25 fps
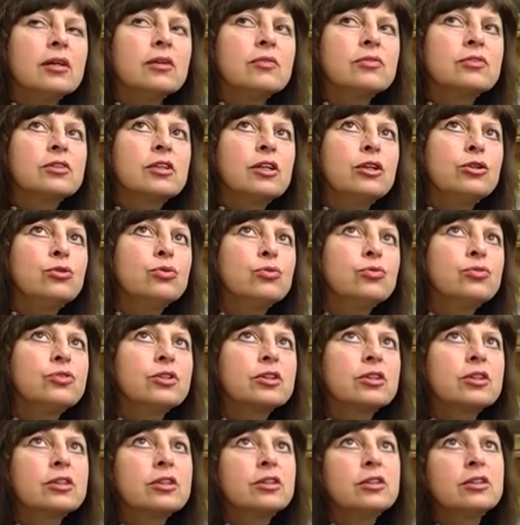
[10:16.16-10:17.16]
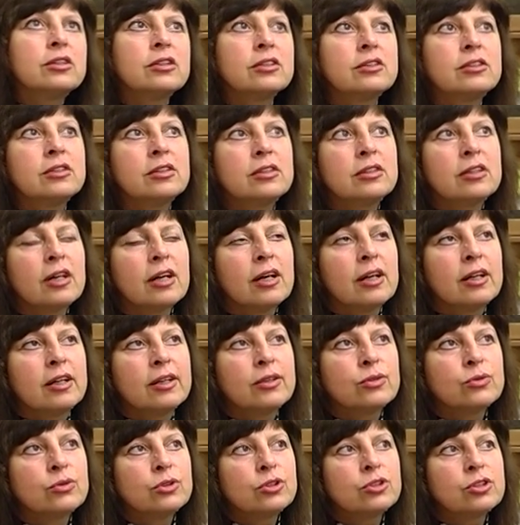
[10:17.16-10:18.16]
Взглянув на какие-то
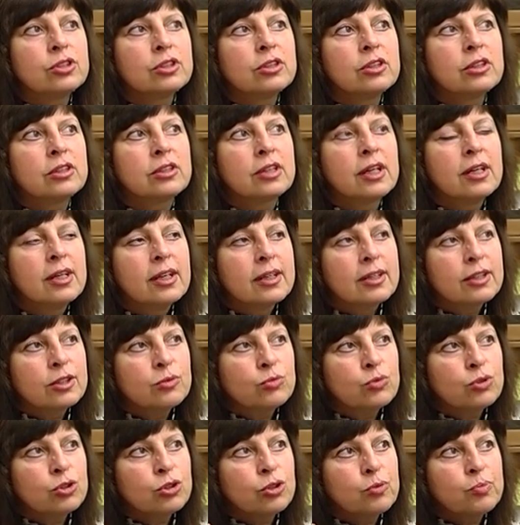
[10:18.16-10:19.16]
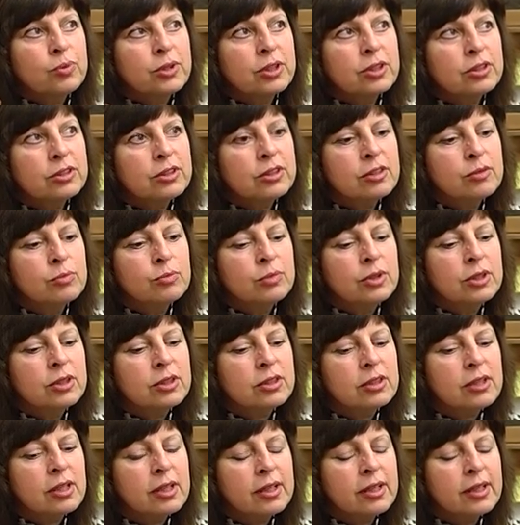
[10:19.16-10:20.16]
детали, он начинает, к ним начинают приходить
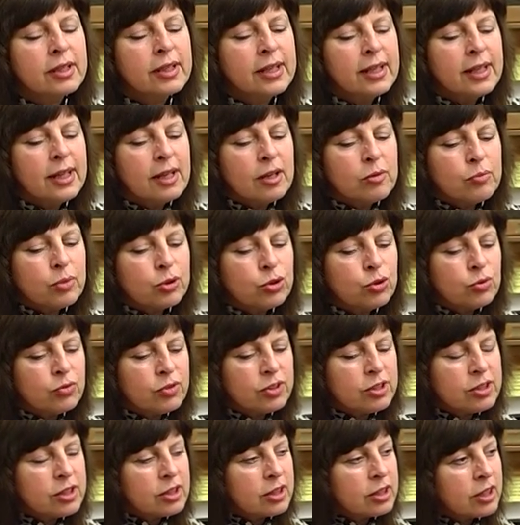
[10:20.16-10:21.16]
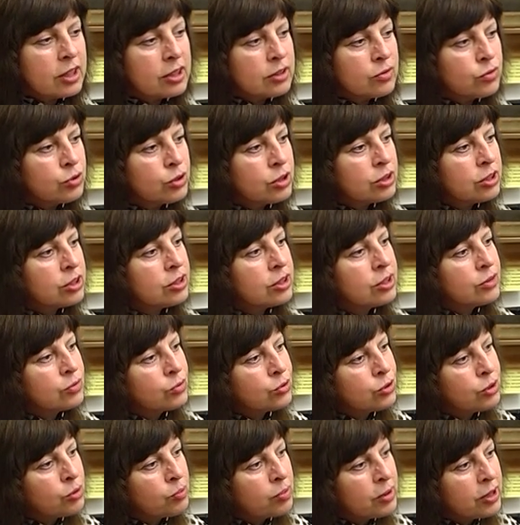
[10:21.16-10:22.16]
мысли. Потом возникает вот этот
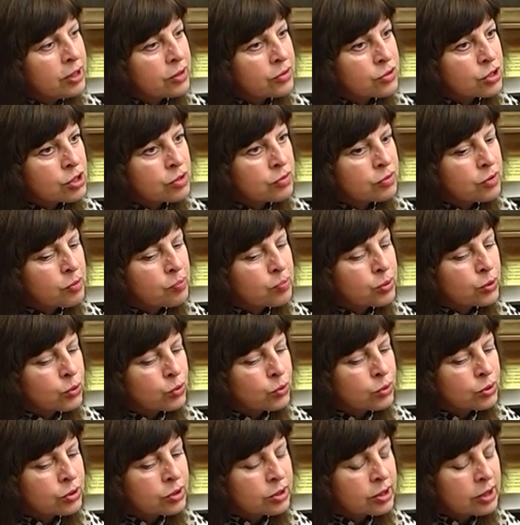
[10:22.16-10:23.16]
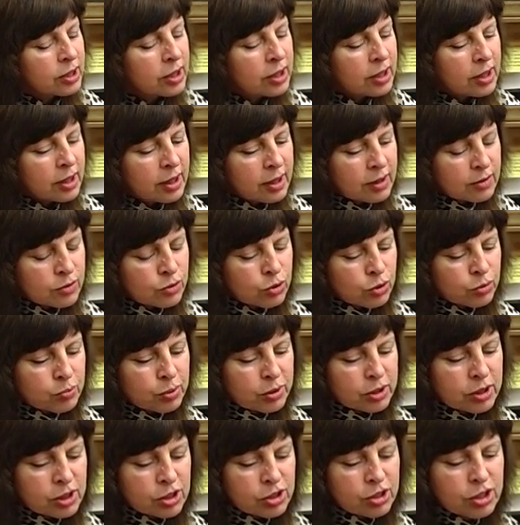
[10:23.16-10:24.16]
его наболевший вопрос. Вот он
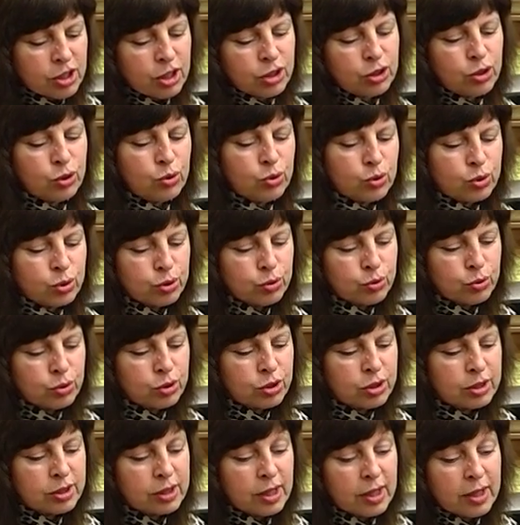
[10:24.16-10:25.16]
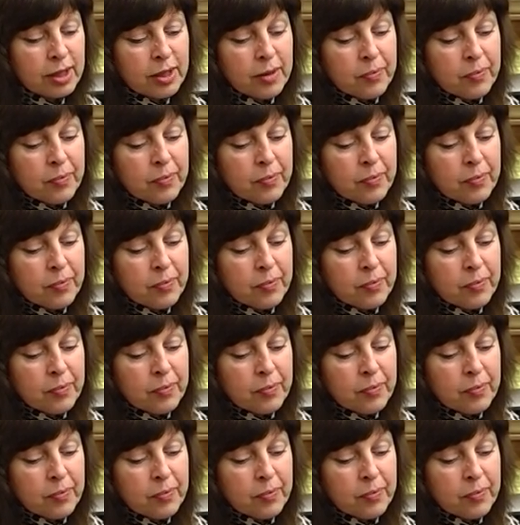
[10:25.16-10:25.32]
продолжает ее слушать.